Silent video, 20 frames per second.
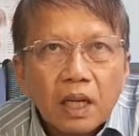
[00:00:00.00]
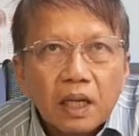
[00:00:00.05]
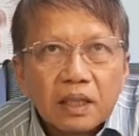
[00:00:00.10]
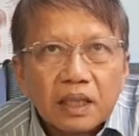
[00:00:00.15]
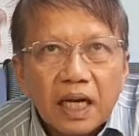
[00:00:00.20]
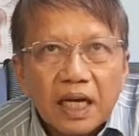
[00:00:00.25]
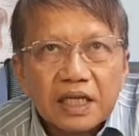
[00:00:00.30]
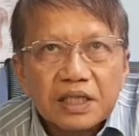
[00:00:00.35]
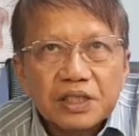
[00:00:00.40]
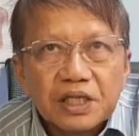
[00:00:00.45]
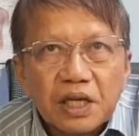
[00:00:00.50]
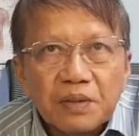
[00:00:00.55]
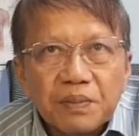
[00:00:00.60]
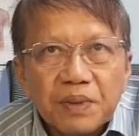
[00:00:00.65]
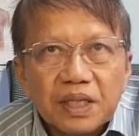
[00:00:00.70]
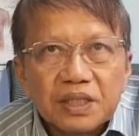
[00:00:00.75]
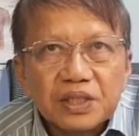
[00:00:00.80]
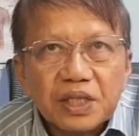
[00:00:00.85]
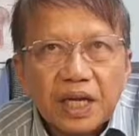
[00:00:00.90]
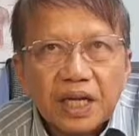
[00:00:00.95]

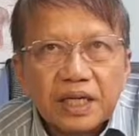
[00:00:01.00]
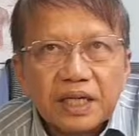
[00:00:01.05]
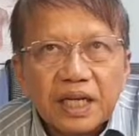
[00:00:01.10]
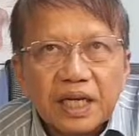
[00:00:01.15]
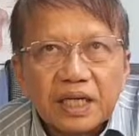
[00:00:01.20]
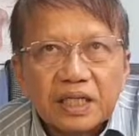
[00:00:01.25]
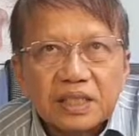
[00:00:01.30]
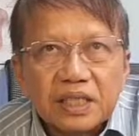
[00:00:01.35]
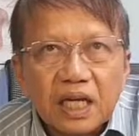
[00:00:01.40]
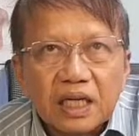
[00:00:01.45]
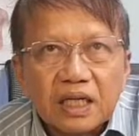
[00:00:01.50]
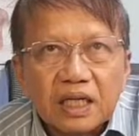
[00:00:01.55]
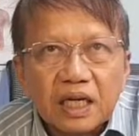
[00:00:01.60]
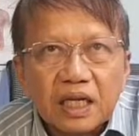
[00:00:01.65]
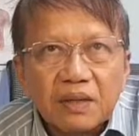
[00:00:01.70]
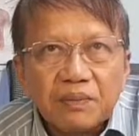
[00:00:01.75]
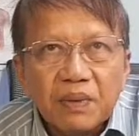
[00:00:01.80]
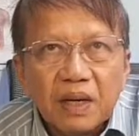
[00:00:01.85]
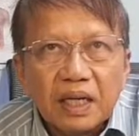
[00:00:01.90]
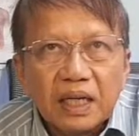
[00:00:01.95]
glycemic index at
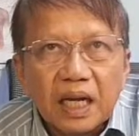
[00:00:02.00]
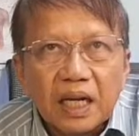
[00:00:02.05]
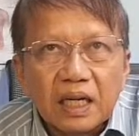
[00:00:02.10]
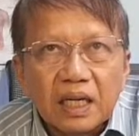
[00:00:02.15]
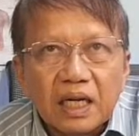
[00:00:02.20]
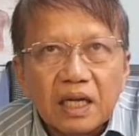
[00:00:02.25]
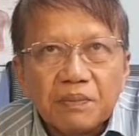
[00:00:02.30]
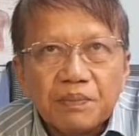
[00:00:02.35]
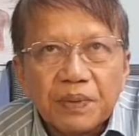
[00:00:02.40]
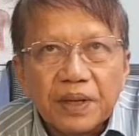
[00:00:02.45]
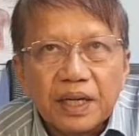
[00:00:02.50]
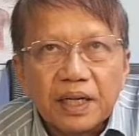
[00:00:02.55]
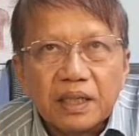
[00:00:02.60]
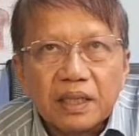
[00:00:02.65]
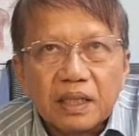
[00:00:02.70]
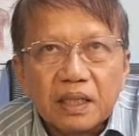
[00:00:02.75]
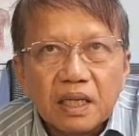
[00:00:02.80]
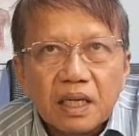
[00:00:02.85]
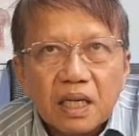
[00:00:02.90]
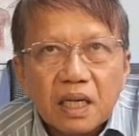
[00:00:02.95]
level ng lipid.
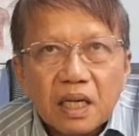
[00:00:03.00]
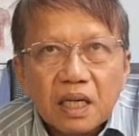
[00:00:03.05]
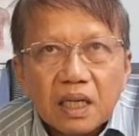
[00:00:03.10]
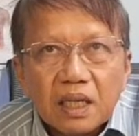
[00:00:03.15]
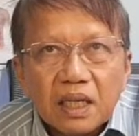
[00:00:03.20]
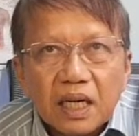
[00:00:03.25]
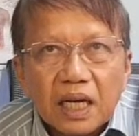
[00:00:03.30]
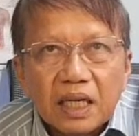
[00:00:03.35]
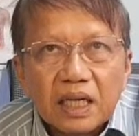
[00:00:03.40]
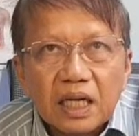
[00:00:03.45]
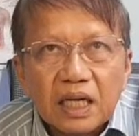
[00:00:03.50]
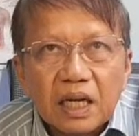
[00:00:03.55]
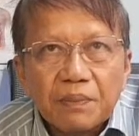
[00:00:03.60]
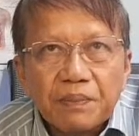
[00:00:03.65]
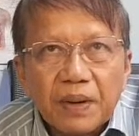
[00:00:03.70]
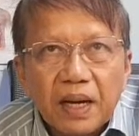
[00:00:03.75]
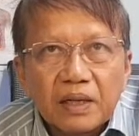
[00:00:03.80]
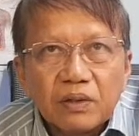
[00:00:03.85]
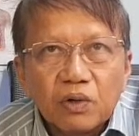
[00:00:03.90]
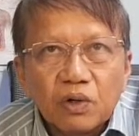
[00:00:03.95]

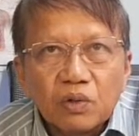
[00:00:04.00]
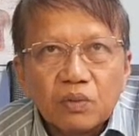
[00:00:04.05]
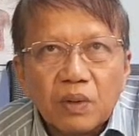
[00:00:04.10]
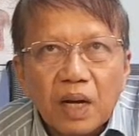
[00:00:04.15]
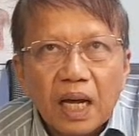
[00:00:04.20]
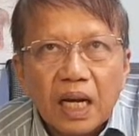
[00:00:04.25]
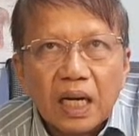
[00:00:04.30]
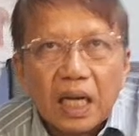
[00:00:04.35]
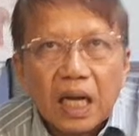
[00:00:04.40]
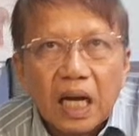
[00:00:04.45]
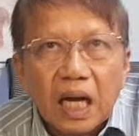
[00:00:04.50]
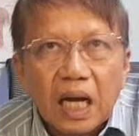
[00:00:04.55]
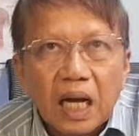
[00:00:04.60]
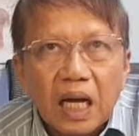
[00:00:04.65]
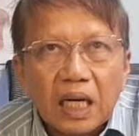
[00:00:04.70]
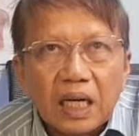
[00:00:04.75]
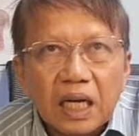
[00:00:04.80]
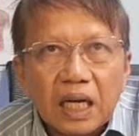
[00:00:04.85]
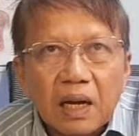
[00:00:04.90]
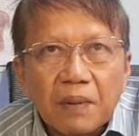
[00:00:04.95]
Nakakapa-normal,
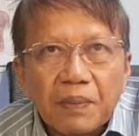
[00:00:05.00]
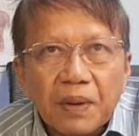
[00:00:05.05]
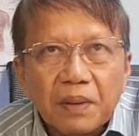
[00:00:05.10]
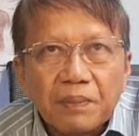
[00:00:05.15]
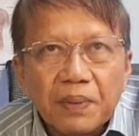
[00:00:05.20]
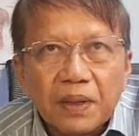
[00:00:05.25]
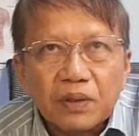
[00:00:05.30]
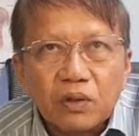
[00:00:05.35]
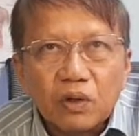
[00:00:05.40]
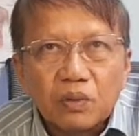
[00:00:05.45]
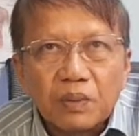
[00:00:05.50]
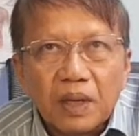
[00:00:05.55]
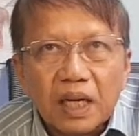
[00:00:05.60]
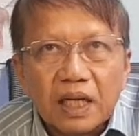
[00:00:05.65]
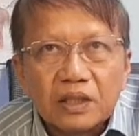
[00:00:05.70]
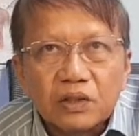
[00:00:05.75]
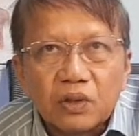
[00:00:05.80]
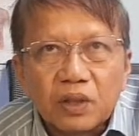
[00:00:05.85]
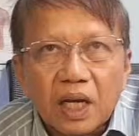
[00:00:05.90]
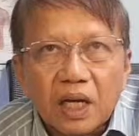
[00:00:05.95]
uh, nakapagpa-normal
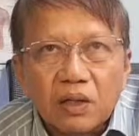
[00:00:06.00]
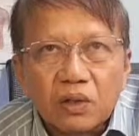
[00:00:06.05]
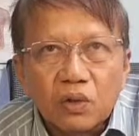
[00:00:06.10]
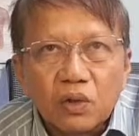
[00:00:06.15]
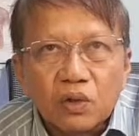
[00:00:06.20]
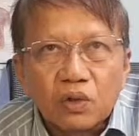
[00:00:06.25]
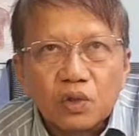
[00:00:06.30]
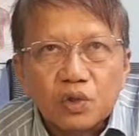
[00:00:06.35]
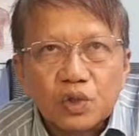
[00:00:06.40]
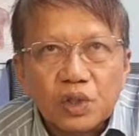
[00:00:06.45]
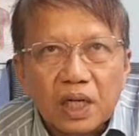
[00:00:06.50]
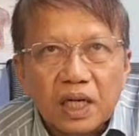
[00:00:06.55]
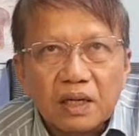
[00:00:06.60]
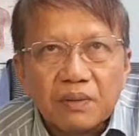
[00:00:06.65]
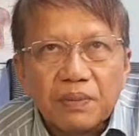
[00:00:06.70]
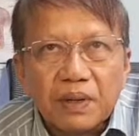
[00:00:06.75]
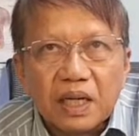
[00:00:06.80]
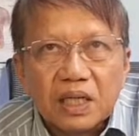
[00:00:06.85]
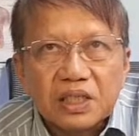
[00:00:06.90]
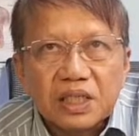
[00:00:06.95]
ito ng glucose
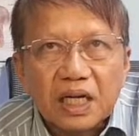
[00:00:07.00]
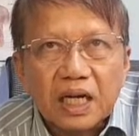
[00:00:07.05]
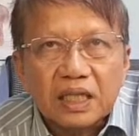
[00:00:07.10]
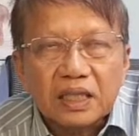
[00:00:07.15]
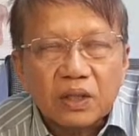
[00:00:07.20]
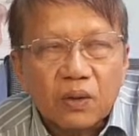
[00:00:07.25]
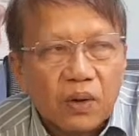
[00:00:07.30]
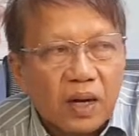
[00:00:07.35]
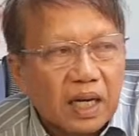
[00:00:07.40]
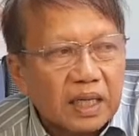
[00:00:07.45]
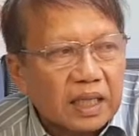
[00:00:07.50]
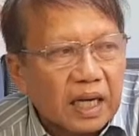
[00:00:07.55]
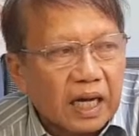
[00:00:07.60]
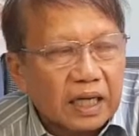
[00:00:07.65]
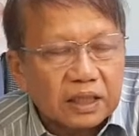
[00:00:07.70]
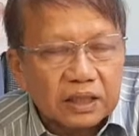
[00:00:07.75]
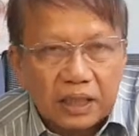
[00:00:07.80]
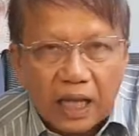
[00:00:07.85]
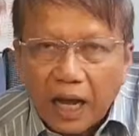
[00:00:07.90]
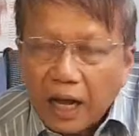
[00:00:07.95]
level sa katawan
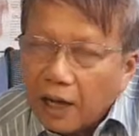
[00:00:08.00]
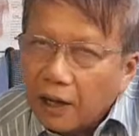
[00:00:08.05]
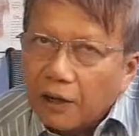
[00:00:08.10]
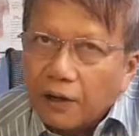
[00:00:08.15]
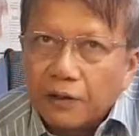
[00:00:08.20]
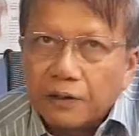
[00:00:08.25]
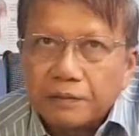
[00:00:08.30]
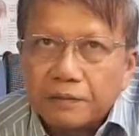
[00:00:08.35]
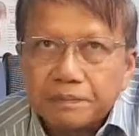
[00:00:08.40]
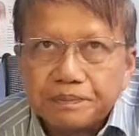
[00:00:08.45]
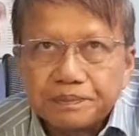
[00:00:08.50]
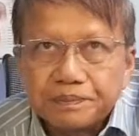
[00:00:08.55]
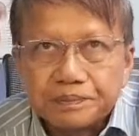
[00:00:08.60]
ng tao.